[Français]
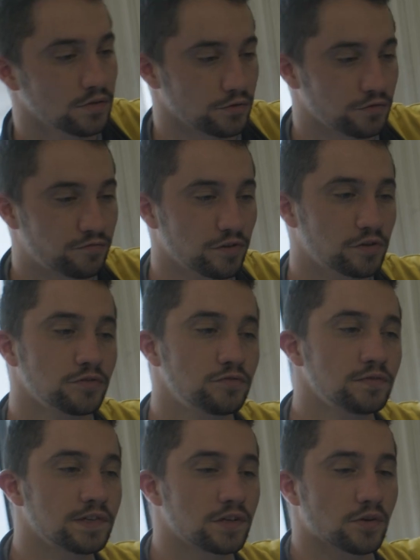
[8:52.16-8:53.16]
Une fois que
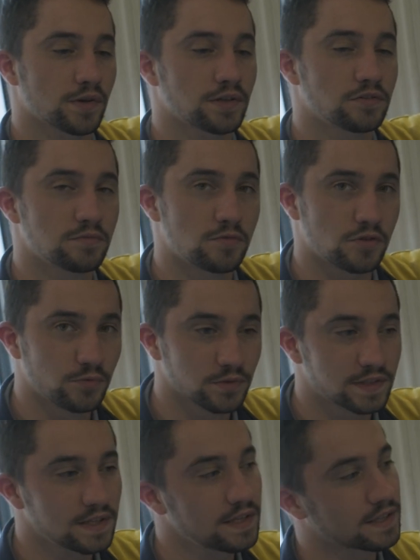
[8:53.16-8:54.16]
tout est correctement
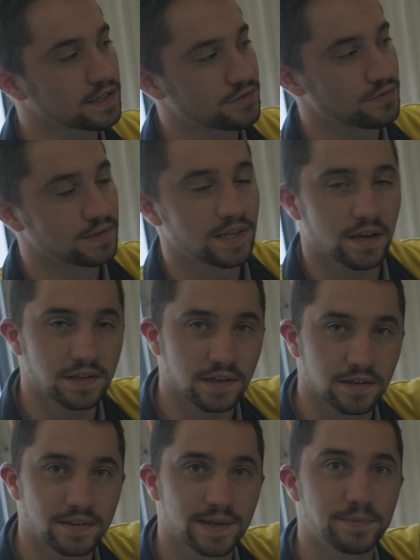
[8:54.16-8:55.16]
remonté, il reste une
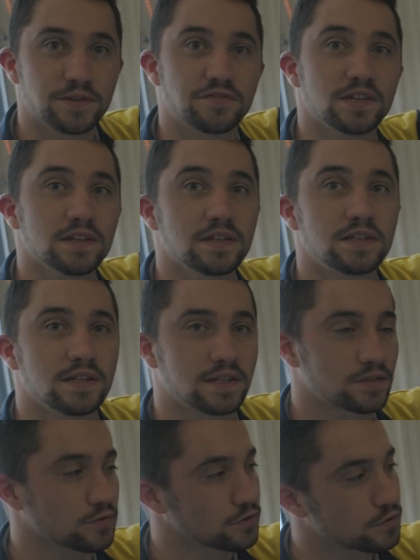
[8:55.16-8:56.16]
dernière étape à faire qui est
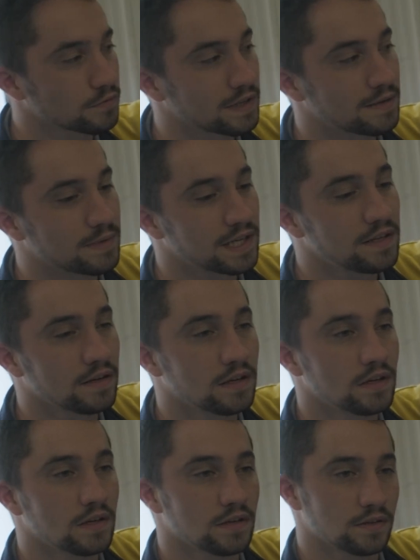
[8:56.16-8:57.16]
la tension de la maille.
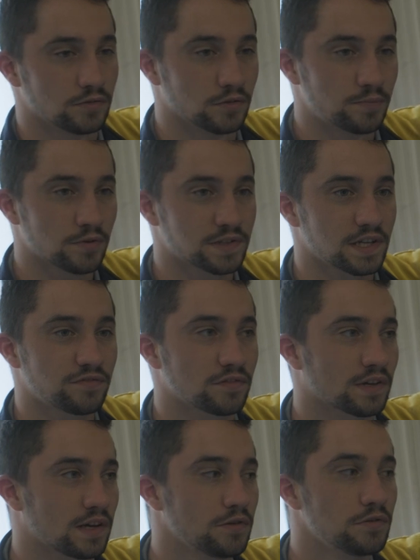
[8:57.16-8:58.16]
Donc pour ça, il
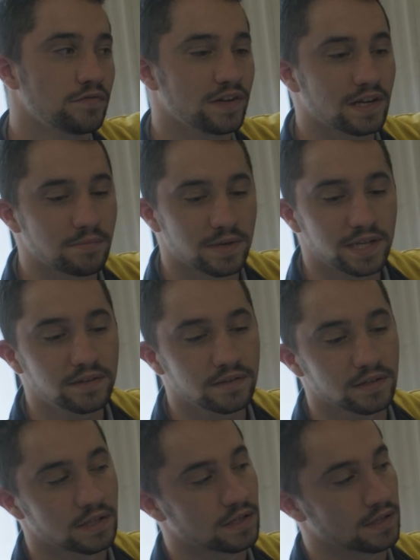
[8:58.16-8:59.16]
faudra lever la benne
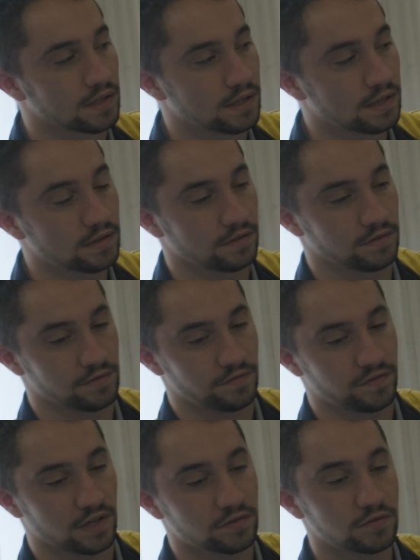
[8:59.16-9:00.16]
et
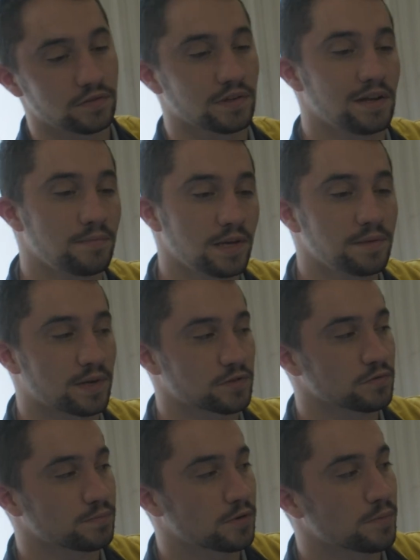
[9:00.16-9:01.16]
faire tendre la maille par
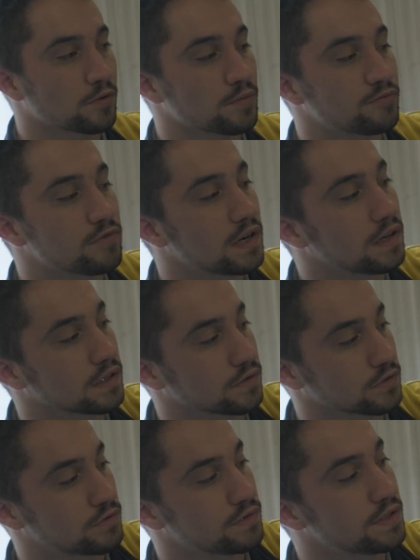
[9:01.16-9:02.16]
son propre poids et
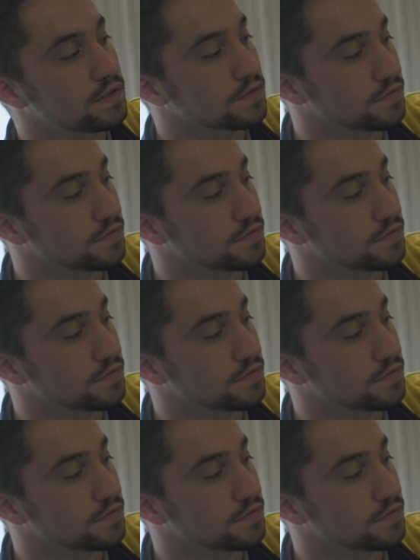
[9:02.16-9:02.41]
ensuite